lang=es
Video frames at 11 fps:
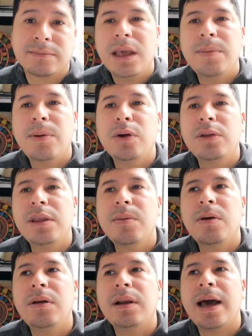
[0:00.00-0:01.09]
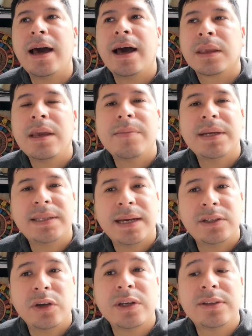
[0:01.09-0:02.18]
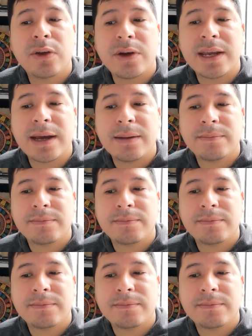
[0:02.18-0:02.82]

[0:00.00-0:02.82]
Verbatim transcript: Y por último, la investigación histórica